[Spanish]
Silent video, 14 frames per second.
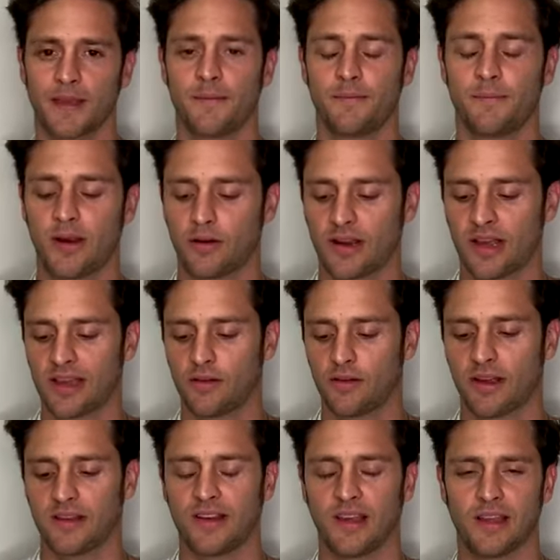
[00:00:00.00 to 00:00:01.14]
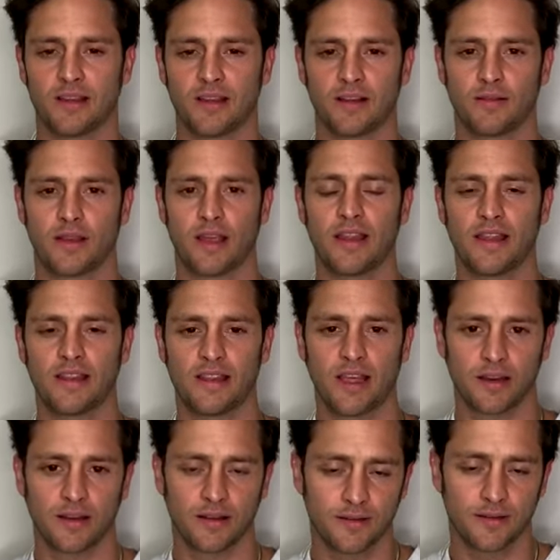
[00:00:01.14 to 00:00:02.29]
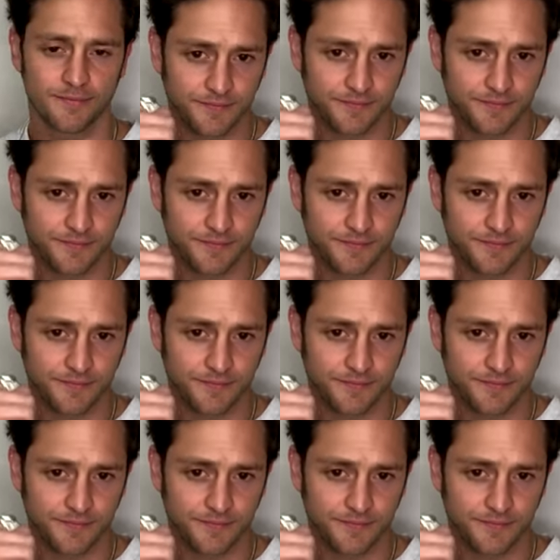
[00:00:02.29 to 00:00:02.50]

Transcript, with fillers: Pero ¿qué es lo que sientes? ¿Qué edad tienes?